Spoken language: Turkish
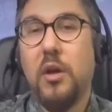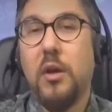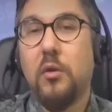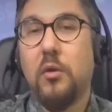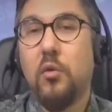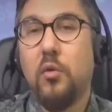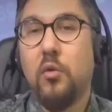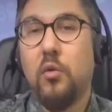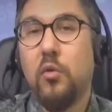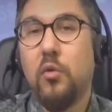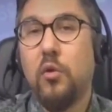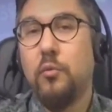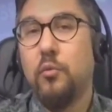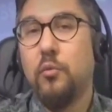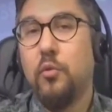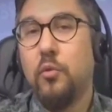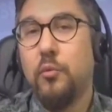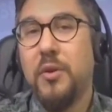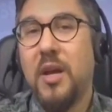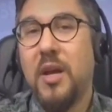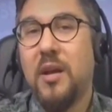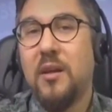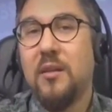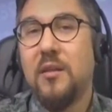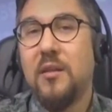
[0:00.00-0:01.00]
Çünkü bu
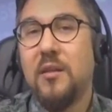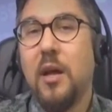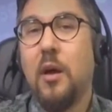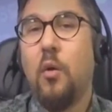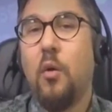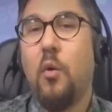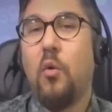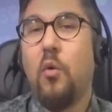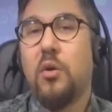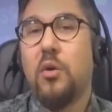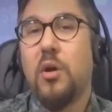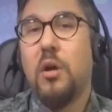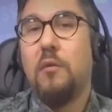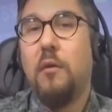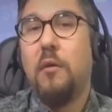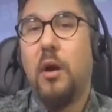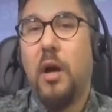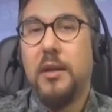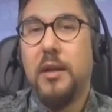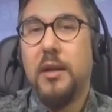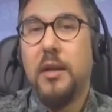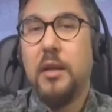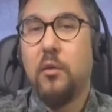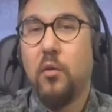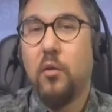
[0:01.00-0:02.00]
biraz daha orta
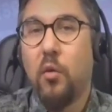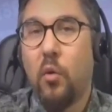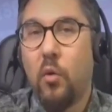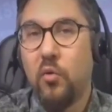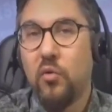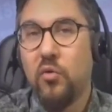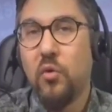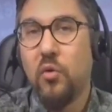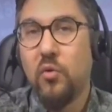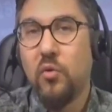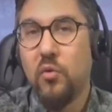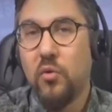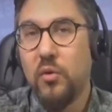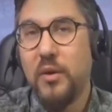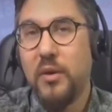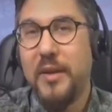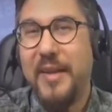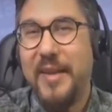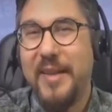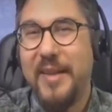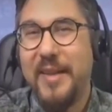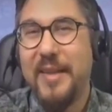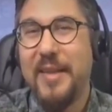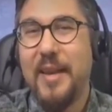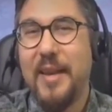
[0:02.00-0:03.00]
vadeli konjöktürü
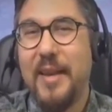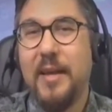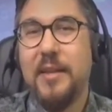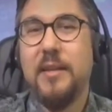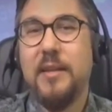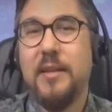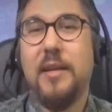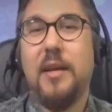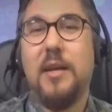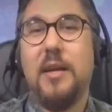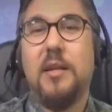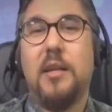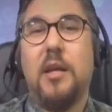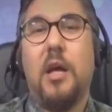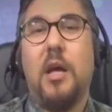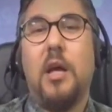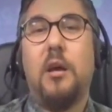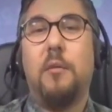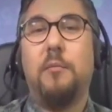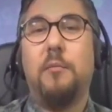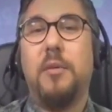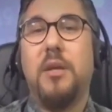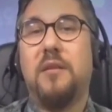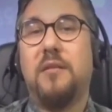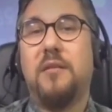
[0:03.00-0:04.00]
ilgilendiren
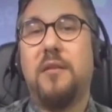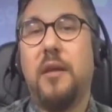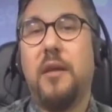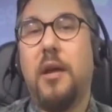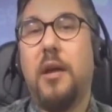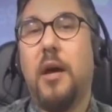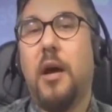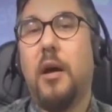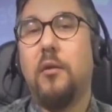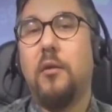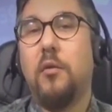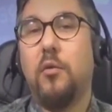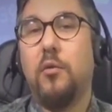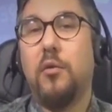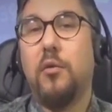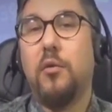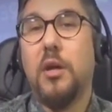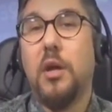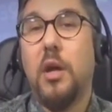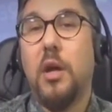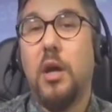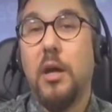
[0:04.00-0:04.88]
bir senaryoydu.